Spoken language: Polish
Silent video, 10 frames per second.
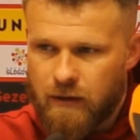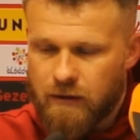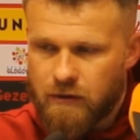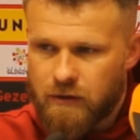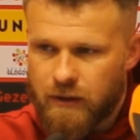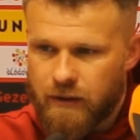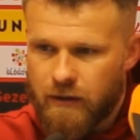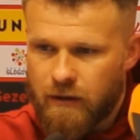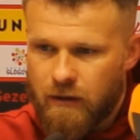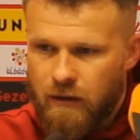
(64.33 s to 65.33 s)
a
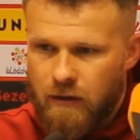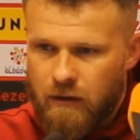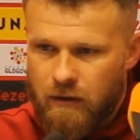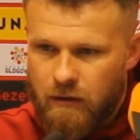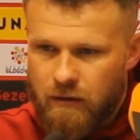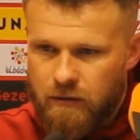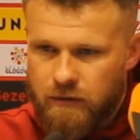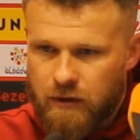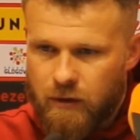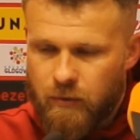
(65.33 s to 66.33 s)
dzisiaj E,
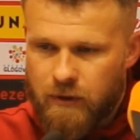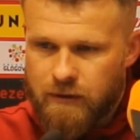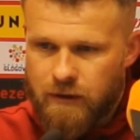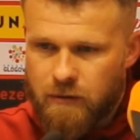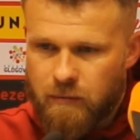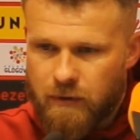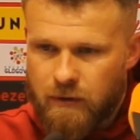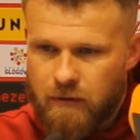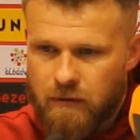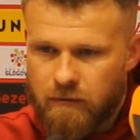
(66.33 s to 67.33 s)
dzisiaj nie
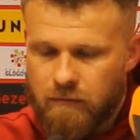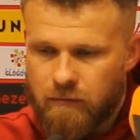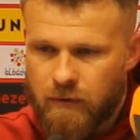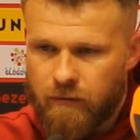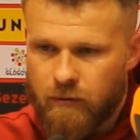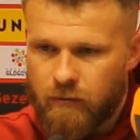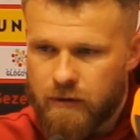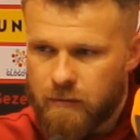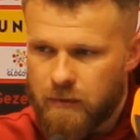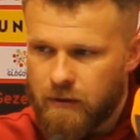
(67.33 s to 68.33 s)
pokazaliśmy, nawet
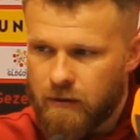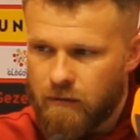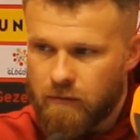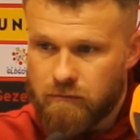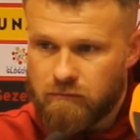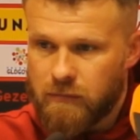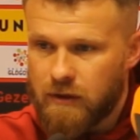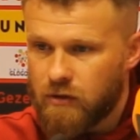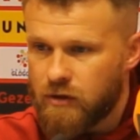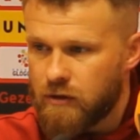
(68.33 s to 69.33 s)
uważam,
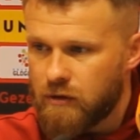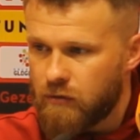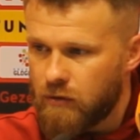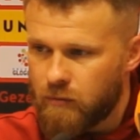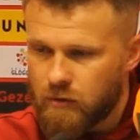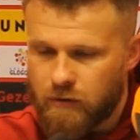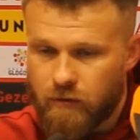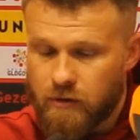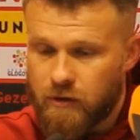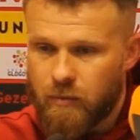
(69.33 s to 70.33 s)
jednej, trzeciej swoich
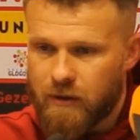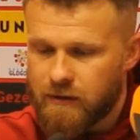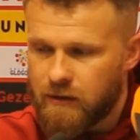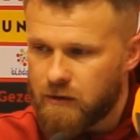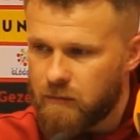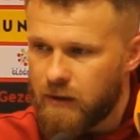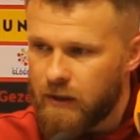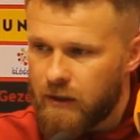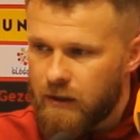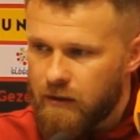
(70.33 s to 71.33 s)
możliwości nie pokazaliśmy.
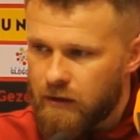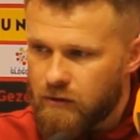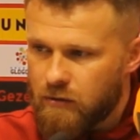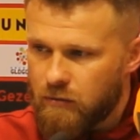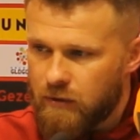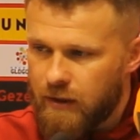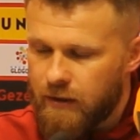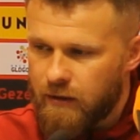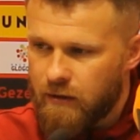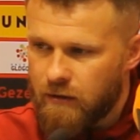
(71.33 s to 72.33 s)
Także
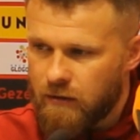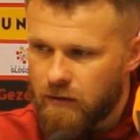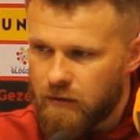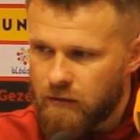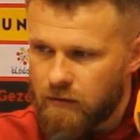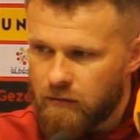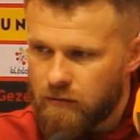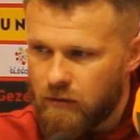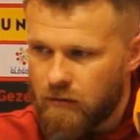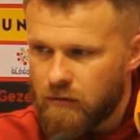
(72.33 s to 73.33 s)
tutaj e,
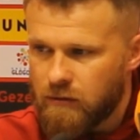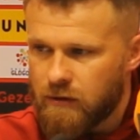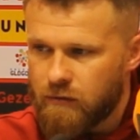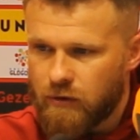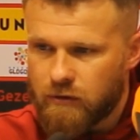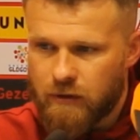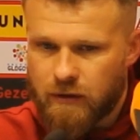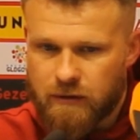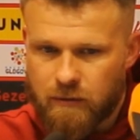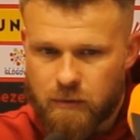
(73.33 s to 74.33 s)
no, ze swojej strony
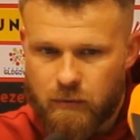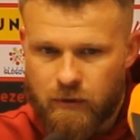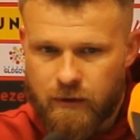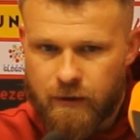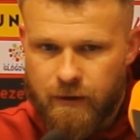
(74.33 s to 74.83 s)
jakieś tam spory